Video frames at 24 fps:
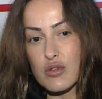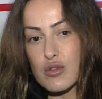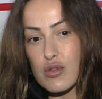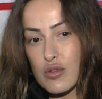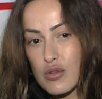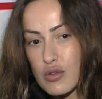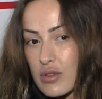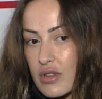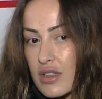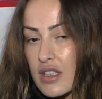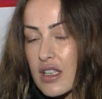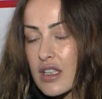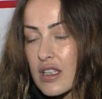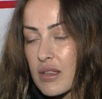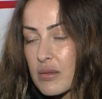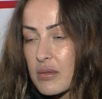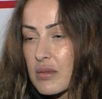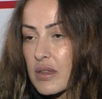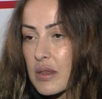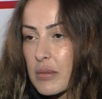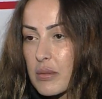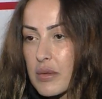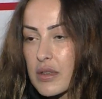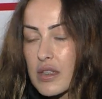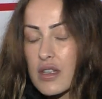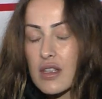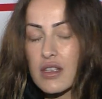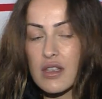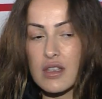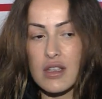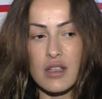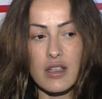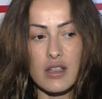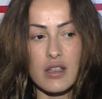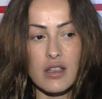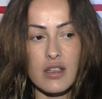çocuk değilim tabii
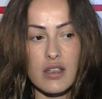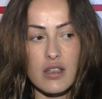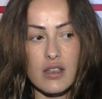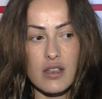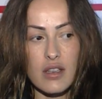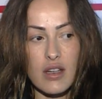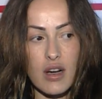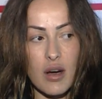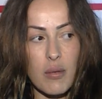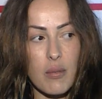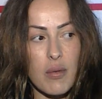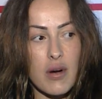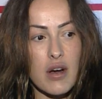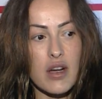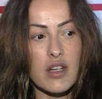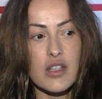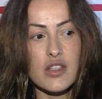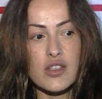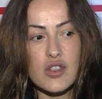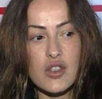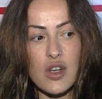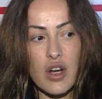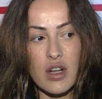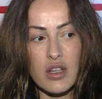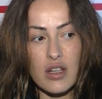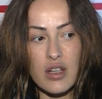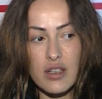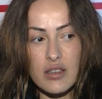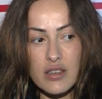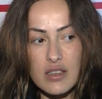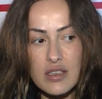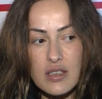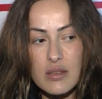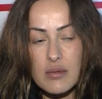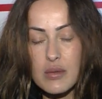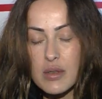ki ee, ama
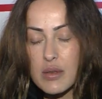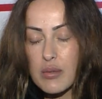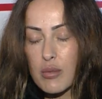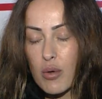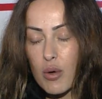inşallah dediğim gibi